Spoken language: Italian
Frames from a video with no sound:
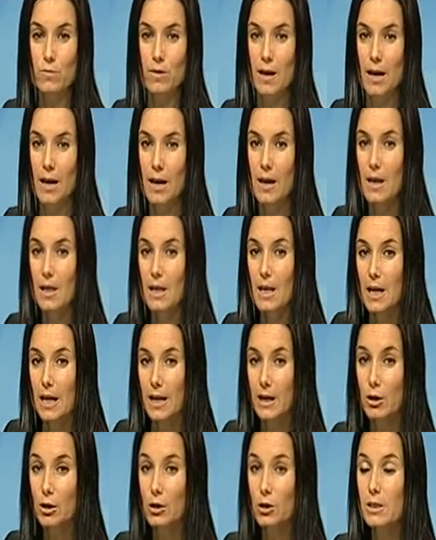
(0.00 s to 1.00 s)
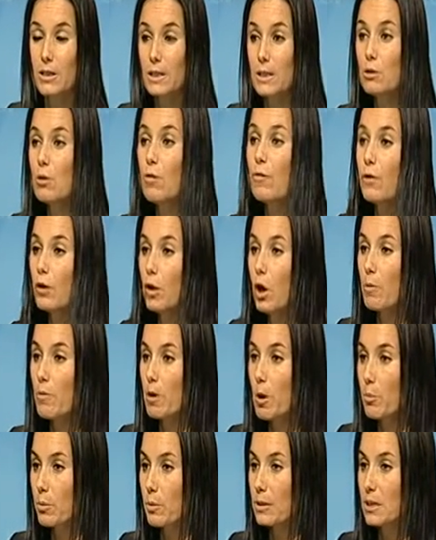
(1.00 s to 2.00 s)
sovrana ecco lo stesso
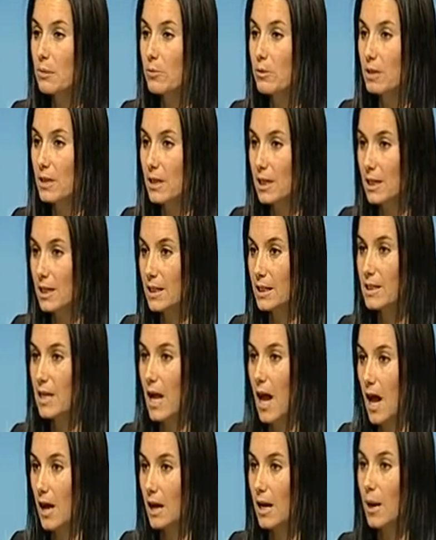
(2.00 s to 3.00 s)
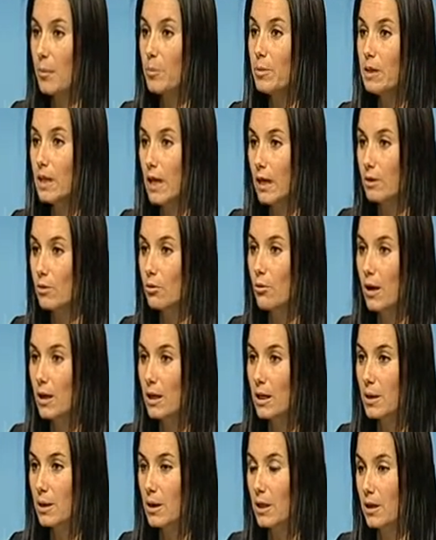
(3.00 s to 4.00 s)
fenomeno possiamo mm. dire che sta capitando
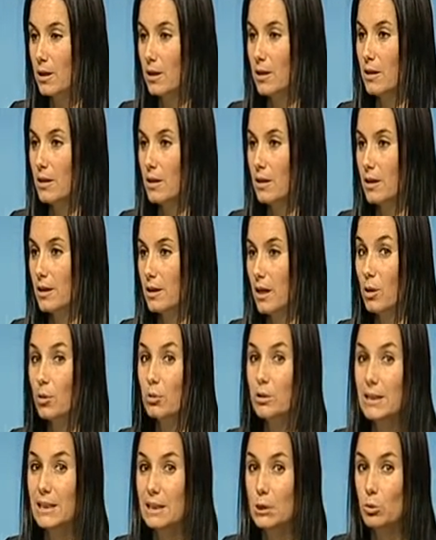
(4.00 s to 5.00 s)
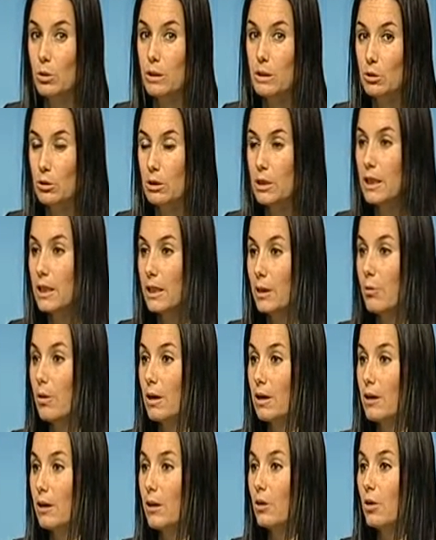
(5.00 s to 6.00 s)
anche in alcune situazioni che
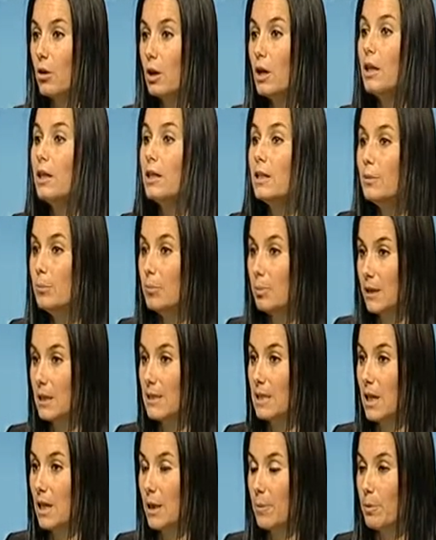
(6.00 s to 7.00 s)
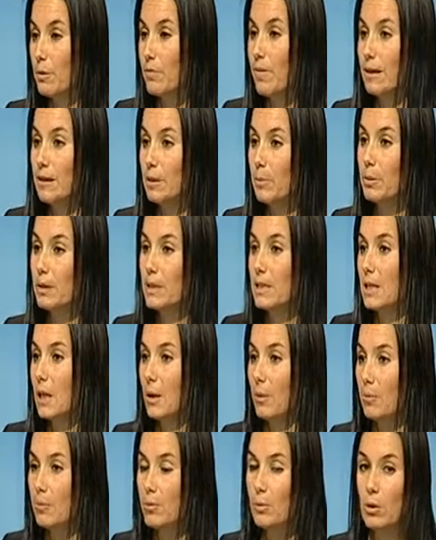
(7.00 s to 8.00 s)
riguardano imprese private per
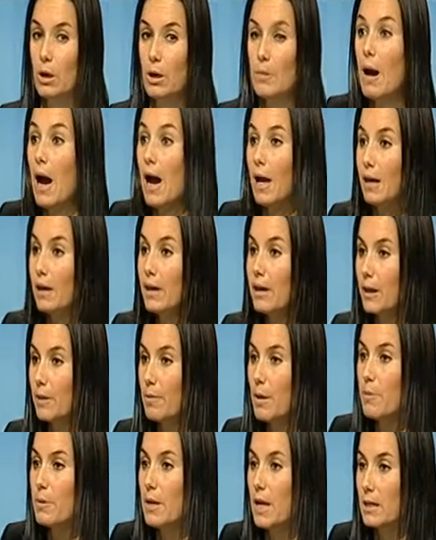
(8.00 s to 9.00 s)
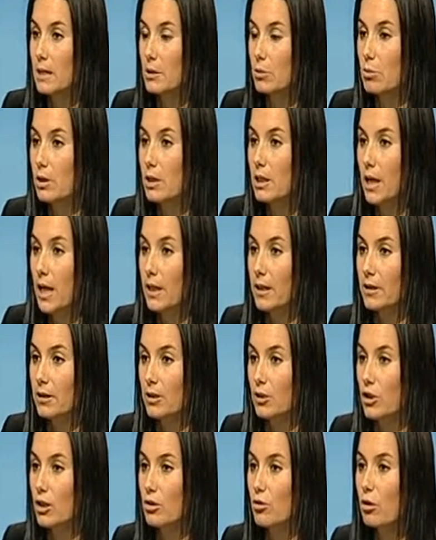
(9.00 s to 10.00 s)
esempio le banche MPS Unicredit
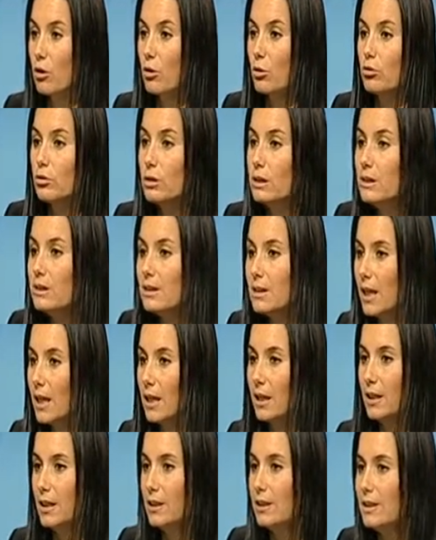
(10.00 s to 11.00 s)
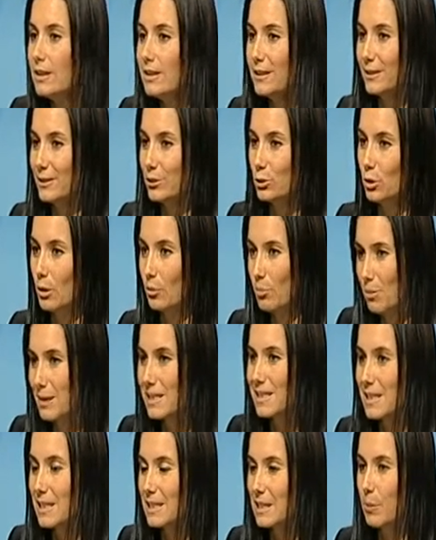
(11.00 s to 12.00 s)
certo, certo le notizie mm. eh, sono
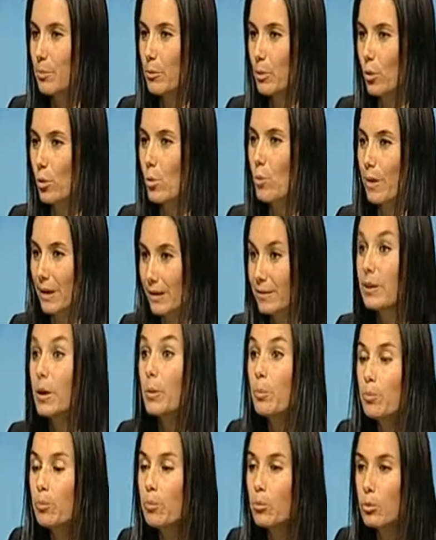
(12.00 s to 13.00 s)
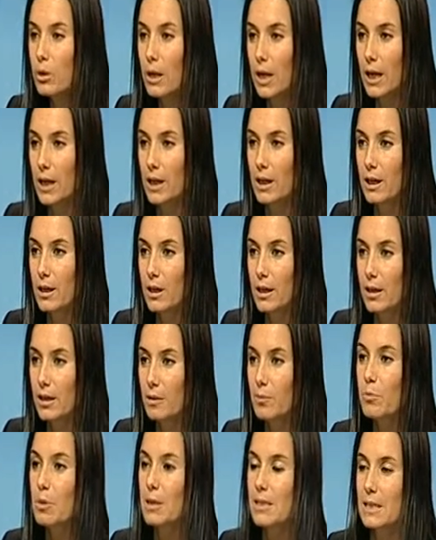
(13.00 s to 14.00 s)
abbastanza preoccupanti eppure
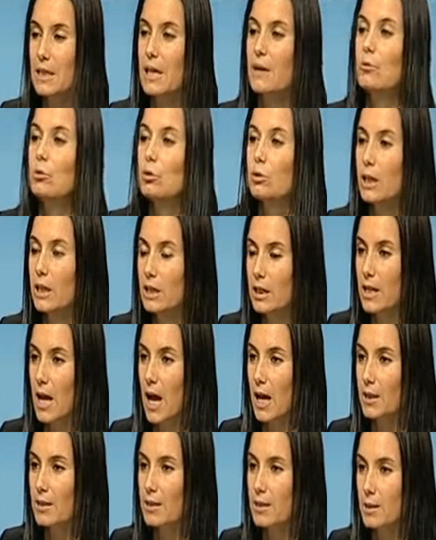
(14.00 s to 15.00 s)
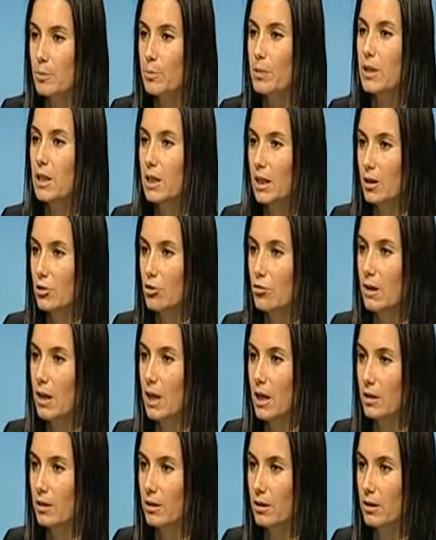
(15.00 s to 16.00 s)
in borsa hanno avuto dei rialzi perché
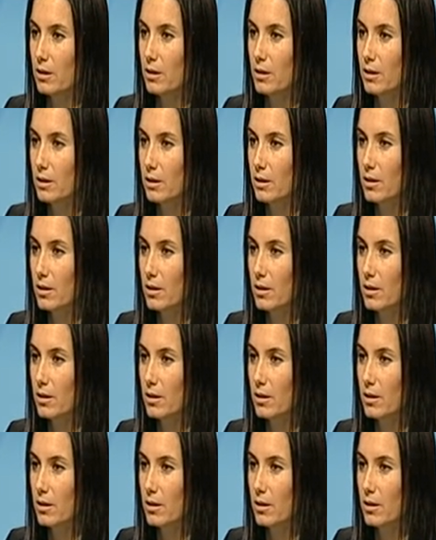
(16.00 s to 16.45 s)
Giovanardi?